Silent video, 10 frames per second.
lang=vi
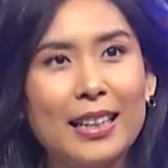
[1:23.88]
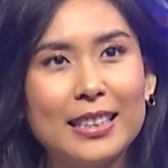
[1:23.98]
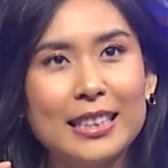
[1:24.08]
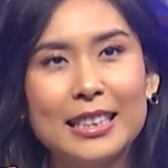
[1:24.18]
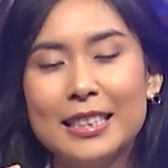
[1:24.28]

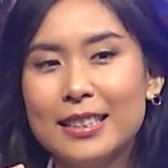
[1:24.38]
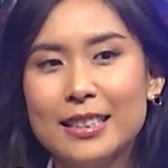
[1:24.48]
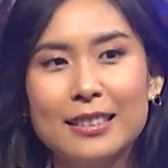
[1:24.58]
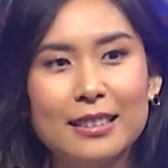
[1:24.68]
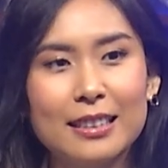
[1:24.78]
Ly
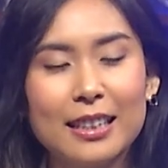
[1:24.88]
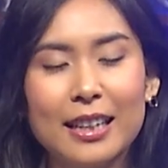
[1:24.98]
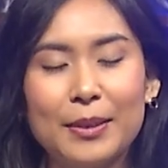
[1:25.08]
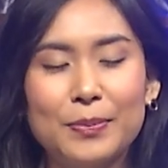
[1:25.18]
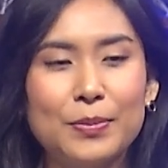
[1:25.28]
được
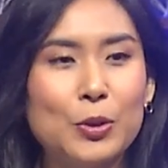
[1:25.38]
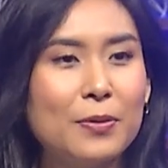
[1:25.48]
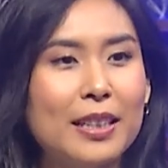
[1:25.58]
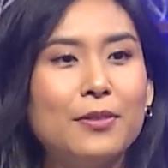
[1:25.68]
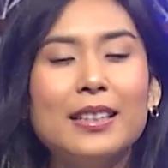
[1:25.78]
quý
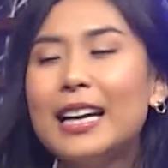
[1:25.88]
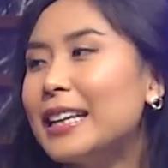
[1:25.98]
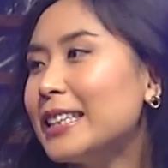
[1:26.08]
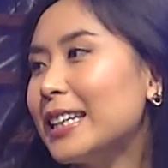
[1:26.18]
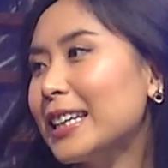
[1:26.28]
vị với lại